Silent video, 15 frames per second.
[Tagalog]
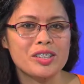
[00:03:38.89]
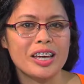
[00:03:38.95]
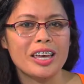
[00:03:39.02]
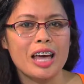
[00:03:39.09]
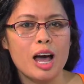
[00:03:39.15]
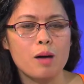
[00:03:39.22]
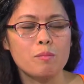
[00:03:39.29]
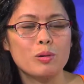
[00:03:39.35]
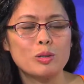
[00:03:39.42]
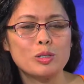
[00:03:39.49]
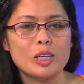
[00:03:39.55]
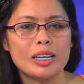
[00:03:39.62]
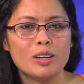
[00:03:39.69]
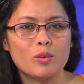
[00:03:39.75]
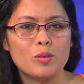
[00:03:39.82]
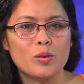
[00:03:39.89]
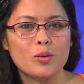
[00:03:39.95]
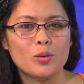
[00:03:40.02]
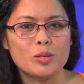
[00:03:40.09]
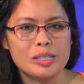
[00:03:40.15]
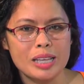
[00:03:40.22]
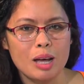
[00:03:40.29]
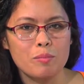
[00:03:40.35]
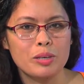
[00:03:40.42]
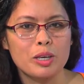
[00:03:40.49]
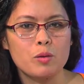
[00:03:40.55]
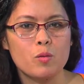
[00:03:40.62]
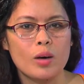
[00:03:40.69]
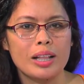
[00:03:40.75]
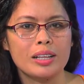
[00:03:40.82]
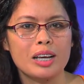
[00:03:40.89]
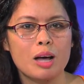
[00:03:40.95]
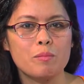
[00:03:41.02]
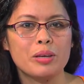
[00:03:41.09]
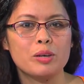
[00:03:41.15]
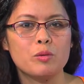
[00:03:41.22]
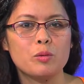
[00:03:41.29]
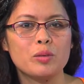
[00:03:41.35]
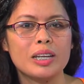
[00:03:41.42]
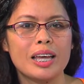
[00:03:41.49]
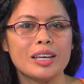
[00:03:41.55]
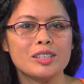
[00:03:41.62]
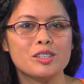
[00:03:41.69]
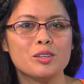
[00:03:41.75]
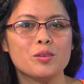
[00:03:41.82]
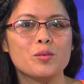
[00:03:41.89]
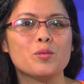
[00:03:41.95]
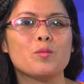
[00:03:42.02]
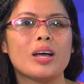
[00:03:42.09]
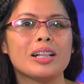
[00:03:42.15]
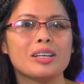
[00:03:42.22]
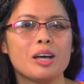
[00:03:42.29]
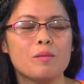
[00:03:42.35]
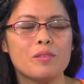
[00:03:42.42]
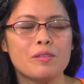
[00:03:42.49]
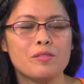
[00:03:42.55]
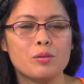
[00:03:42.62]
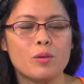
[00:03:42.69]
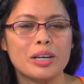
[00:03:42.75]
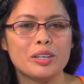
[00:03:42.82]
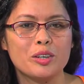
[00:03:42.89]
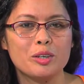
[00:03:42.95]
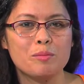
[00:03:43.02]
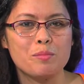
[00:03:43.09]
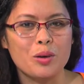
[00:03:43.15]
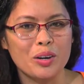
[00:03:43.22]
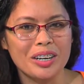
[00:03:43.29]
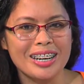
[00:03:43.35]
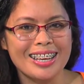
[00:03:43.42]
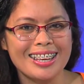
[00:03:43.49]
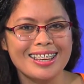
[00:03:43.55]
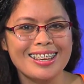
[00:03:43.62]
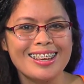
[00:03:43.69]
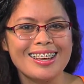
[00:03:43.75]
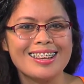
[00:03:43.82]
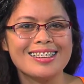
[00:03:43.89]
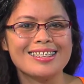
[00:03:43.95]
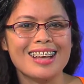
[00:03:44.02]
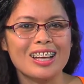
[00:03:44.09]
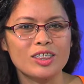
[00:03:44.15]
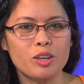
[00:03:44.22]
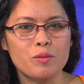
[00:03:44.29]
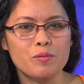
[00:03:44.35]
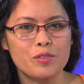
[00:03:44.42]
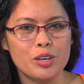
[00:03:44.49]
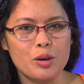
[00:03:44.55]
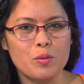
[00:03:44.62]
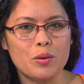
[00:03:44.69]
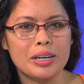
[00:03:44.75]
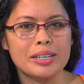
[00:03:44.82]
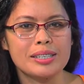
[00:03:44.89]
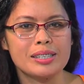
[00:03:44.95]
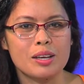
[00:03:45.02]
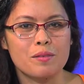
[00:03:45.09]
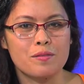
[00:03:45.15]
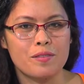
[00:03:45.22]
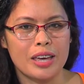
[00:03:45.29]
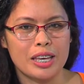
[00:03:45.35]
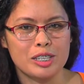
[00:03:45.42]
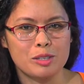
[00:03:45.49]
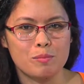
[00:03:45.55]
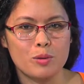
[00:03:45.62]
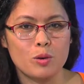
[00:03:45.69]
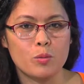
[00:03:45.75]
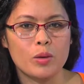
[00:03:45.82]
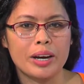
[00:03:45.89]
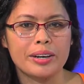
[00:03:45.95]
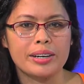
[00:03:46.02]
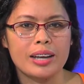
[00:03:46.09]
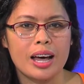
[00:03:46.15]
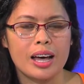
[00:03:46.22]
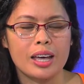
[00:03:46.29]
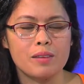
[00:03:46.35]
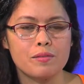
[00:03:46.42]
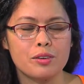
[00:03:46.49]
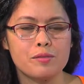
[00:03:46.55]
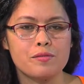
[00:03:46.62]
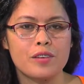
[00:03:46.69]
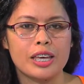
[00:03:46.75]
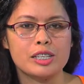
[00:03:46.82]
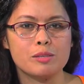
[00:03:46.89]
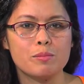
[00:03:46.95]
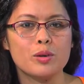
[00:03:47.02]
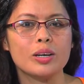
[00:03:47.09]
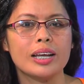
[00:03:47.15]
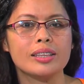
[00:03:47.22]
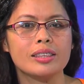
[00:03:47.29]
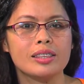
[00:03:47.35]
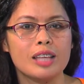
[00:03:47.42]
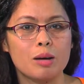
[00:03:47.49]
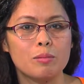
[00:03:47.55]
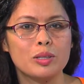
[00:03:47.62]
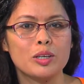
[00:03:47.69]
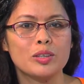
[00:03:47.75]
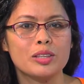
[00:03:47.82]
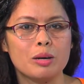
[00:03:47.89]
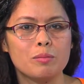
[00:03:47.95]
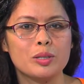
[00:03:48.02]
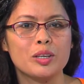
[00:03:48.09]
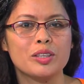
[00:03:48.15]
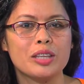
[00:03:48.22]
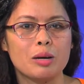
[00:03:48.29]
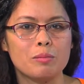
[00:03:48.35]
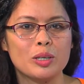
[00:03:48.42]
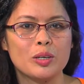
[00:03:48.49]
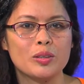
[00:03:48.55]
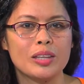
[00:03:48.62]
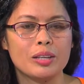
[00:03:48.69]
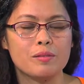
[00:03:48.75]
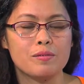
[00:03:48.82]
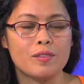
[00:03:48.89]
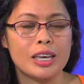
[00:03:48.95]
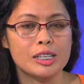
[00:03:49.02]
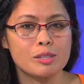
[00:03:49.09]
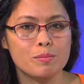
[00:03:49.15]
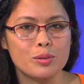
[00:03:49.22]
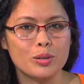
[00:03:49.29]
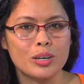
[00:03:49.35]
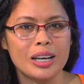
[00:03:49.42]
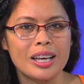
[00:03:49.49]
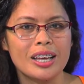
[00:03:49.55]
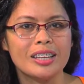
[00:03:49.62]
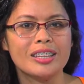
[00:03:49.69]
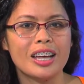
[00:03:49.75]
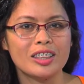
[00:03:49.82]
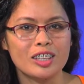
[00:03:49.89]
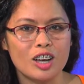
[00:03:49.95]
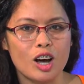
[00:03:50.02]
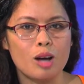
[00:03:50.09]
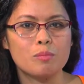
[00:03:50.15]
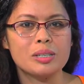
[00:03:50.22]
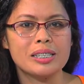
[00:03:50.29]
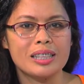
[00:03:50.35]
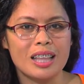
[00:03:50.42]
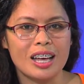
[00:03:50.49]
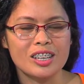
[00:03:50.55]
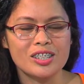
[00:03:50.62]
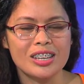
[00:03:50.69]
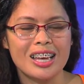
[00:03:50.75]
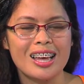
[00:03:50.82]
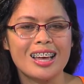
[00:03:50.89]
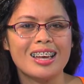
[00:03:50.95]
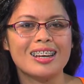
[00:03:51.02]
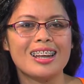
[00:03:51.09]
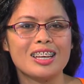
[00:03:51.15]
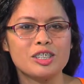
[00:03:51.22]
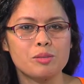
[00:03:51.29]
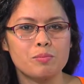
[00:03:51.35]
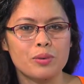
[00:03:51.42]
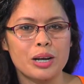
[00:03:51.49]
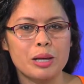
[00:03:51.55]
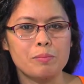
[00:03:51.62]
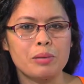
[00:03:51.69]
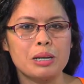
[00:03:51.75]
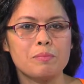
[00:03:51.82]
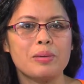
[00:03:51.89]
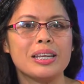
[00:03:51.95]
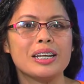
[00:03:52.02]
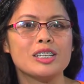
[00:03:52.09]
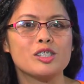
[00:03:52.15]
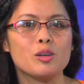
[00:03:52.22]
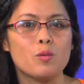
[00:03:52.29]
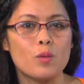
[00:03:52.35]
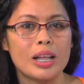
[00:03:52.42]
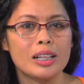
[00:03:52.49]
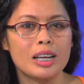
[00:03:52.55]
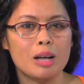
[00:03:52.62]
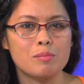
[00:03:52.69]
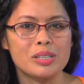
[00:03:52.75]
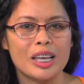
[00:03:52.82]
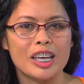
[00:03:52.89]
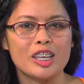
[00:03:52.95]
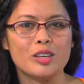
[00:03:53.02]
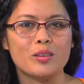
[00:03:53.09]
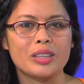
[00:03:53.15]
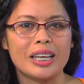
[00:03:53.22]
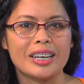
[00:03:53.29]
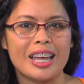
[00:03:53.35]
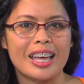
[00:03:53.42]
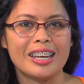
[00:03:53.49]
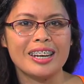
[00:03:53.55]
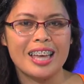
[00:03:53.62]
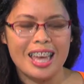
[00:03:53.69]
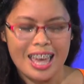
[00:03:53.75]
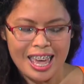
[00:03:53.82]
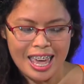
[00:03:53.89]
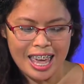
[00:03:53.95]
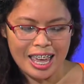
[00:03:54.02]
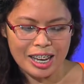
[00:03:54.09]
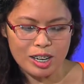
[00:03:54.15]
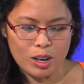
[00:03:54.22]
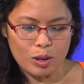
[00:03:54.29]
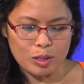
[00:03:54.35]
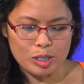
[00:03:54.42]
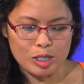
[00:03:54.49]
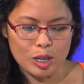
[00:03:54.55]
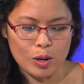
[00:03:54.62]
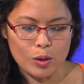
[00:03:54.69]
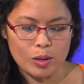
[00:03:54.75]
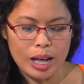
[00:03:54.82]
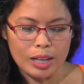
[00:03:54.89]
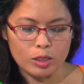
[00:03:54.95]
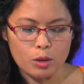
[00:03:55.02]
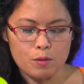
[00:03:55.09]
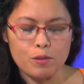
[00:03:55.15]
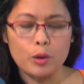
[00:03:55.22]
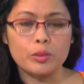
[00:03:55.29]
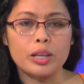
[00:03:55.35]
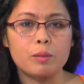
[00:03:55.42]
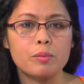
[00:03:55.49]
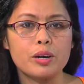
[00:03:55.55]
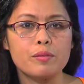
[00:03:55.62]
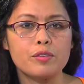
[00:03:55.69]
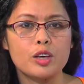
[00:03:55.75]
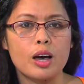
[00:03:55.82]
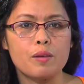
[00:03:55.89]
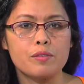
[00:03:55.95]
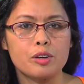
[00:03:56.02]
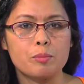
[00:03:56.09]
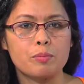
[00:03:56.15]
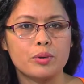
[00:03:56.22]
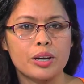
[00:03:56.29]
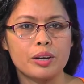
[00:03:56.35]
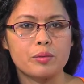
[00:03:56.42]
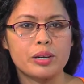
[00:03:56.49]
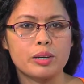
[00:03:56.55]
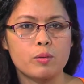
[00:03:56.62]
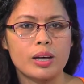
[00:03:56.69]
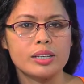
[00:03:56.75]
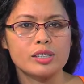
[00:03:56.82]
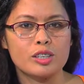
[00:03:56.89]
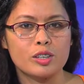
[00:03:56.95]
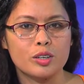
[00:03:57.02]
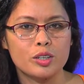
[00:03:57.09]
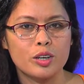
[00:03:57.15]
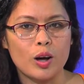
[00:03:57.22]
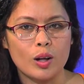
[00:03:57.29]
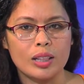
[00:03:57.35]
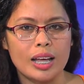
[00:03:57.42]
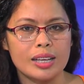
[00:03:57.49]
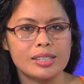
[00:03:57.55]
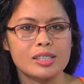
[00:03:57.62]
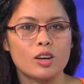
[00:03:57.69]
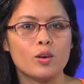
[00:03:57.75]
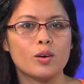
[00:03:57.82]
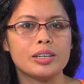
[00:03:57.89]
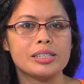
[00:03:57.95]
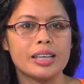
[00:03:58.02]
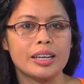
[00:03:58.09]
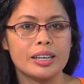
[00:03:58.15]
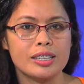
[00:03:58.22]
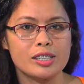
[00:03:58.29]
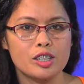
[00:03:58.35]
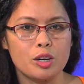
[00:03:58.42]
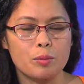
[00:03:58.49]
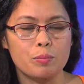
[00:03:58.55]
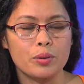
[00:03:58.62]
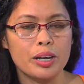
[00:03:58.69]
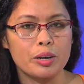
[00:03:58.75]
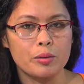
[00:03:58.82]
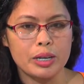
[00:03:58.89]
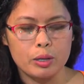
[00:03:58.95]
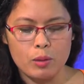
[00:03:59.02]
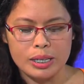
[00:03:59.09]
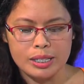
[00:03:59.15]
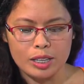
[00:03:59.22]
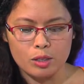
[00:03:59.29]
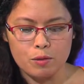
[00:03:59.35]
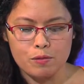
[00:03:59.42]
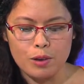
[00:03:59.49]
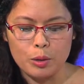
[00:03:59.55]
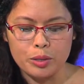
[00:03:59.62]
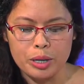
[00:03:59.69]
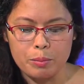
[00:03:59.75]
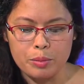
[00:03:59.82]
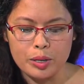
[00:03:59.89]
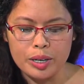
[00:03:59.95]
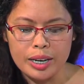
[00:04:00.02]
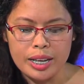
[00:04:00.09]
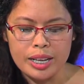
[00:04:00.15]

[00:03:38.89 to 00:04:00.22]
Jay, amo usad usab gi welcome and we would like to welcome everyone. Good morning sa atong viewers sa Facebook. We are live on Facebook at www.facebook.com facebook.com slash Let's Pray Pilipinas. So welcome sa inyong tanan. And also, atong phone number, if you have your prayer request, you could call us or send us your prayer request. Atong phone number,